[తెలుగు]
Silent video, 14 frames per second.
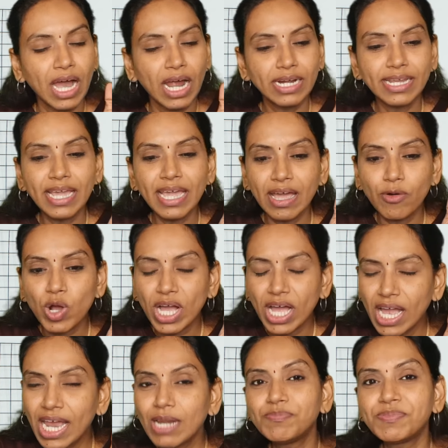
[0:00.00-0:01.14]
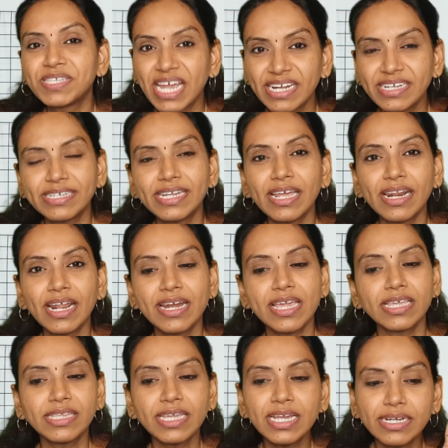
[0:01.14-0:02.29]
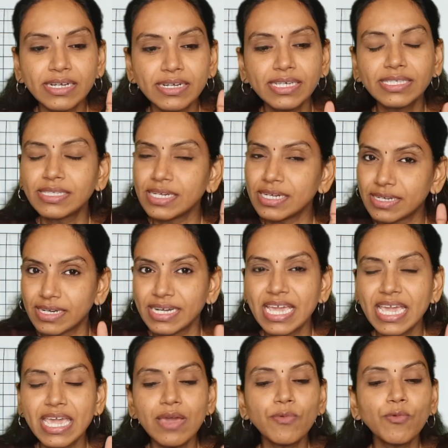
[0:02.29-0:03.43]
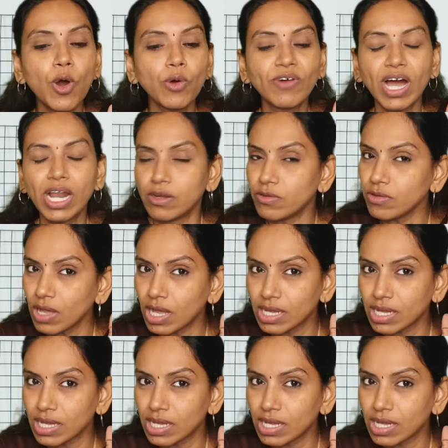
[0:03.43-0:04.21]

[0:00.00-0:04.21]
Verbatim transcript: అంటే ఒక హెల్ప్ సెంటర్ అనేది డిస్ట్రిక్ట్ డిఈఓ e వాళ్ళు